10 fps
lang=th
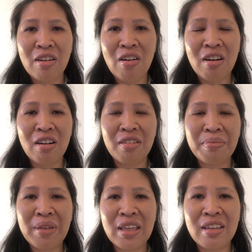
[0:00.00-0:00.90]
ก็
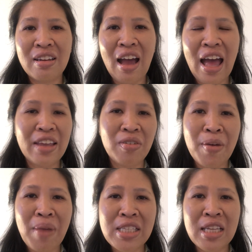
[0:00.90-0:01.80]
มีเนื้อหาเกี่ยวกั
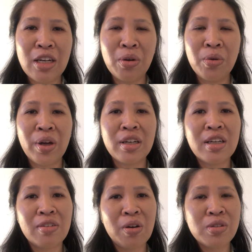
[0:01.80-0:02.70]
บ mindset ล้วนๆถ้า
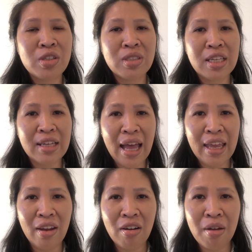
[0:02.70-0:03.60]
เกิดว่าคนสนใจยังไง
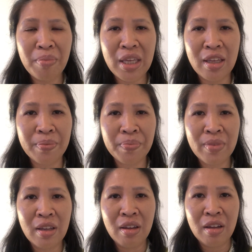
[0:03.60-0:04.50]
แล้วก็มี
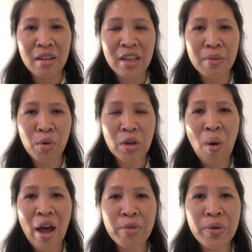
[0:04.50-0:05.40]
เขียนบทค
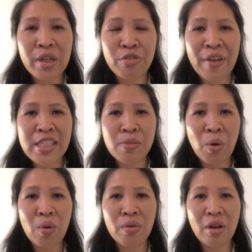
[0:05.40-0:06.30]
วามด้วยที่ Facebook